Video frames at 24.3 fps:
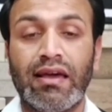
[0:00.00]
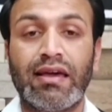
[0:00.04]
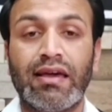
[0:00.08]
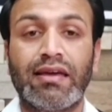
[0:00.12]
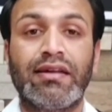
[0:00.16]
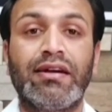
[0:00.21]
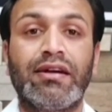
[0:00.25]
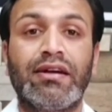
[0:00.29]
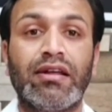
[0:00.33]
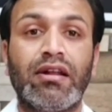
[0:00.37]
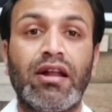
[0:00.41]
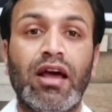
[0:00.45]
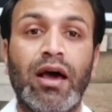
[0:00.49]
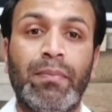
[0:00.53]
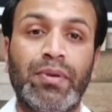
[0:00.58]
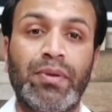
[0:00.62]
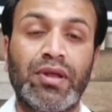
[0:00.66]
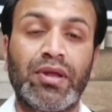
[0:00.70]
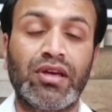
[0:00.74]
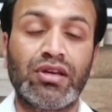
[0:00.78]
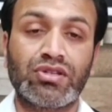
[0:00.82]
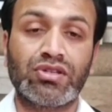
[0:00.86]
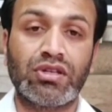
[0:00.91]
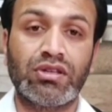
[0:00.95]
एक रिटर्न
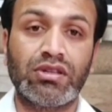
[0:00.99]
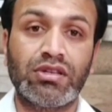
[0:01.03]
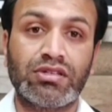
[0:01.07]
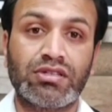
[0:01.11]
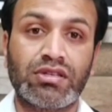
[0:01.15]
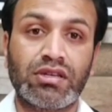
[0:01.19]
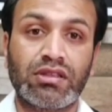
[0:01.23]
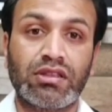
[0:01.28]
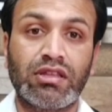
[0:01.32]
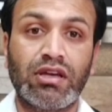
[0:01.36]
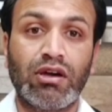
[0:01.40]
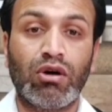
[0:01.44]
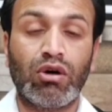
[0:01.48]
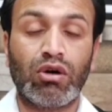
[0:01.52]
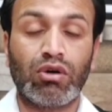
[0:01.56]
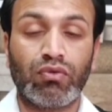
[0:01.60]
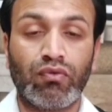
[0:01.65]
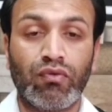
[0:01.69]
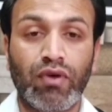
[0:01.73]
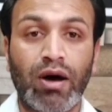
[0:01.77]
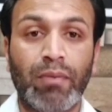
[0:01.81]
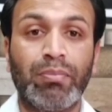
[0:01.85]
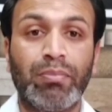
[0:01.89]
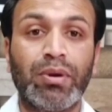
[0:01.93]
एप्लीकेशन दे सकते हैं
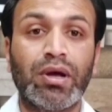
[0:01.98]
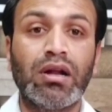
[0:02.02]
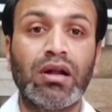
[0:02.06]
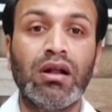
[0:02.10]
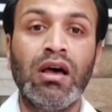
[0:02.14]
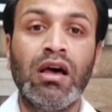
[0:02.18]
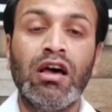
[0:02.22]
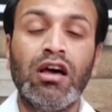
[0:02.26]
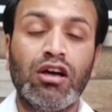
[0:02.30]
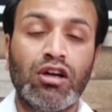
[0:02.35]
और वहां पर